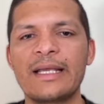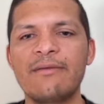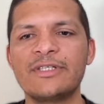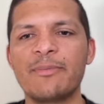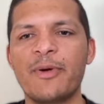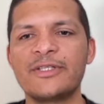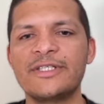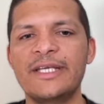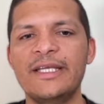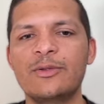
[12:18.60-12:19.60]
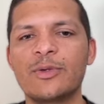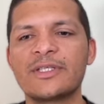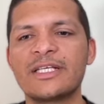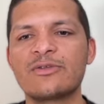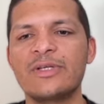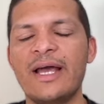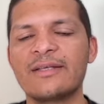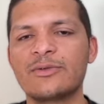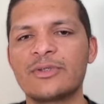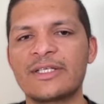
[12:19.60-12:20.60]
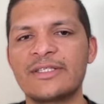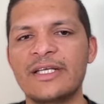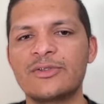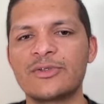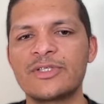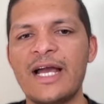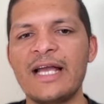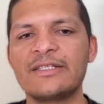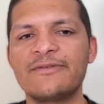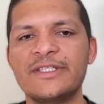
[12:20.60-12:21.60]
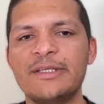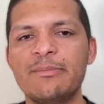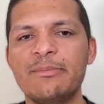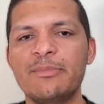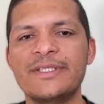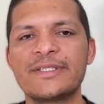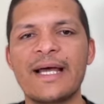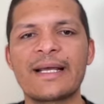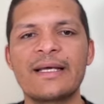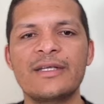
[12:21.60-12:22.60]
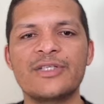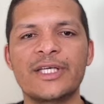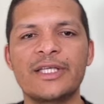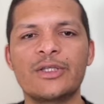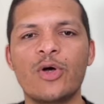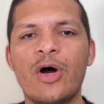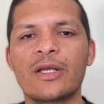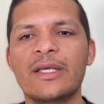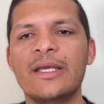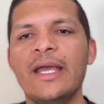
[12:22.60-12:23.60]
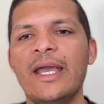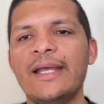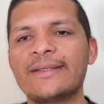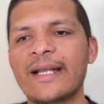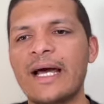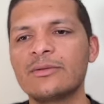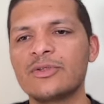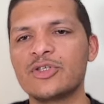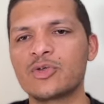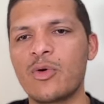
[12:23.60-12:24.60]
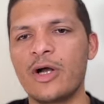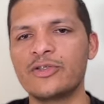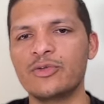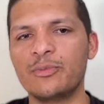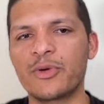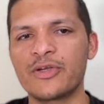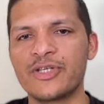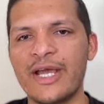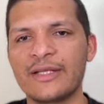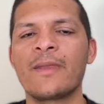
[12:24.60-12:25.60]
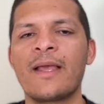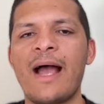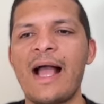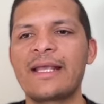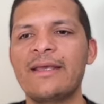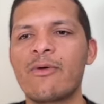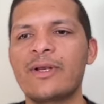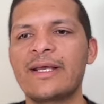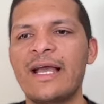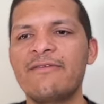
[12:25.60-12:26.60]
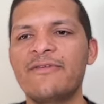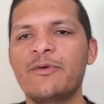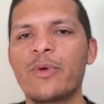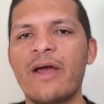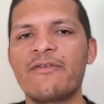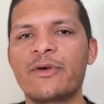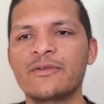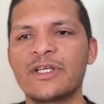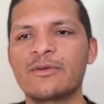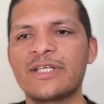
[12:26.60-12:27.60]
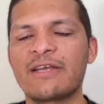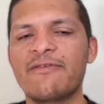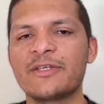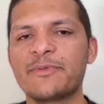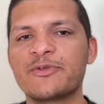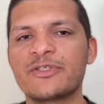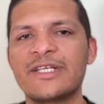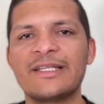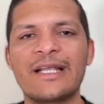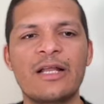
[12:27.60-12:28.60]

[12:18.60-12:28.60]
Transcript: você pode seguir em todas as, as outras redes sociais, Facebook, Instagram, TikTok, entrar no Discord do projeto. Aqui, ao clicar em View Referral, você consegue ver as pessoas que entraram